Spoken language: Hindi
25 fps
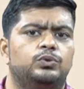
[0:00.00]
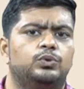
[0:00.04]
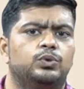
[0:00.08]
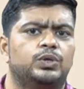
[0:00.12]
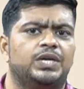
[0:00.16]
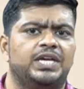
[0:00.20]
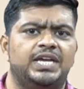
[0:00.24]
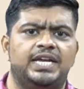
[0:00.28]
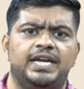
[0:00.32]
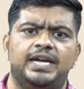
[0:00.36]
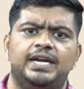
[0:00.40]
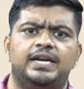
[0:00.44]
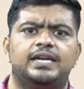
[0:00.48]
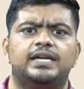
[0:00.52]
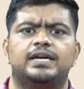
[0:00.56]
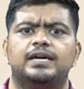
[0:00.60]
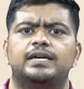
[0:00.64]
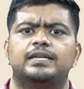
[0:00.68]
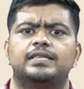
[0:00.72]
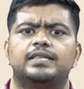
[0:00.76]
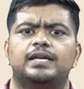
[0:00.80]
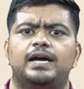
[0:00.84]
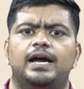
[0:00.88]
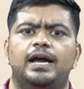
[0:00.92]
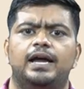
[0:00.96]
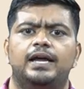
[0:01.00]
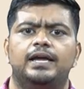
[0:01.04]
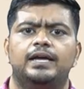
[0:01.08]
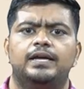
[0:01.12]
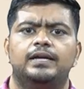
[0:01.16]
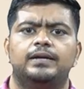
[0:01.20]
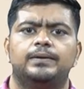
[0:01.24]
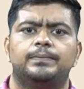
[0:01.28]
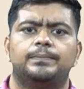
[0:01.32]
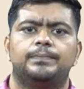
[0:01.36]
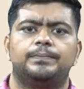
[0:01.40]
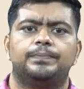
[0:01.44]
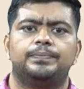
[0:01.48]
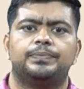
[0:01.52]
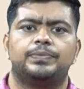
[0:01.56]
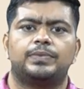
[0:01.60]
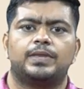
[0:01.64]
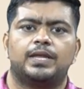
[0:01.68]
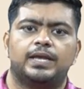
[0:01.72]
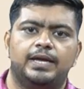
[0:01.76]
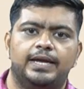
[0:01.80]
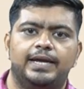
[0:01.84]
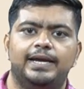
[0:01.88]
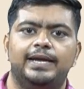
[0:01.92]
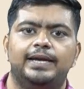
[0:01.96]
तो कि हीट करता है
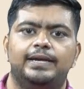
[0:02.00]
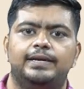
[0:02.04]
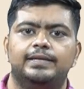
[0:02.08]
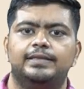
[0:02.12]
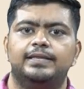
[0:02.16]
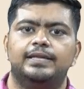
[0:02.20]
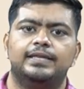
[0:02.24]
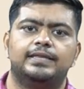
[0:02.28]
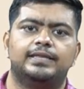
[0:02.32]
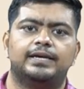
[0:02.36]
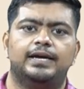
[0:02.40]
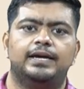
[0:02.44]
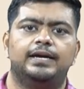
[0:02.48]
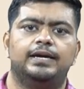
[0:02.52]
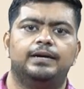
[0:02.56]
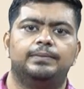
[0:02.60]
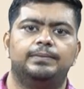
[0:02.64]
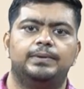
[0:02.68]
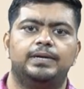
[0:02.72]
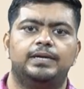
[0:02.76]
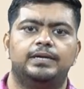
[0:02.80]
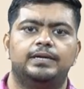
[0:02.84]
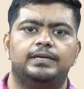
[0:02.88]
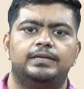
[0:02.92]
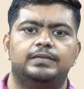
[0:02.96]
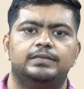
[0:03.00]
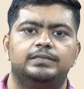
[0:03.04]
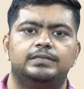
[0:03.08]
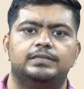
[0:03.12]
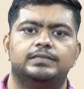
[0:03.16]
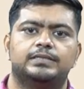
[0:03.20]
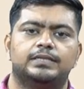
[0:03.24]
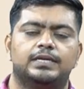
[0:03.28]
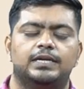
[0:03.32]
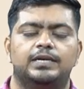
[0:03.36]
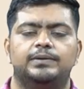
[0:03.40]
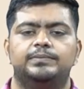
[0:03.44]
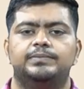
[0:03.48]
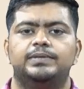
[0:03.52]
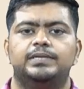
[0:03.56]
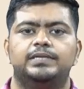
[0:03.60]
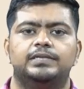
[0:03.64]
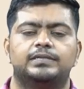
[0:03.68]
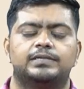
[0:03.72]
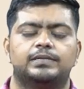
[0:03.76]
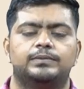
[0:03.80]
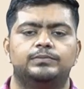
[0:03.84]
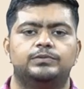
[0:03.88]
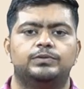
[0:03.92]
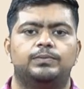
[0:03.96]
हीट देता है हमें जैसे कि
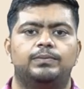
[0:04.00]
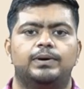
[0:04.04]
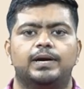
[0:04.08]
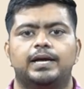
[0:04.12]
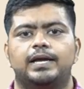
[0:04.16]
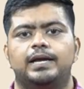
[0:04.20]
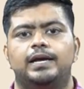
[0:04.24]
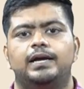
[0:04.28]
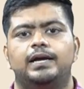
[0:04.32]
ये समझो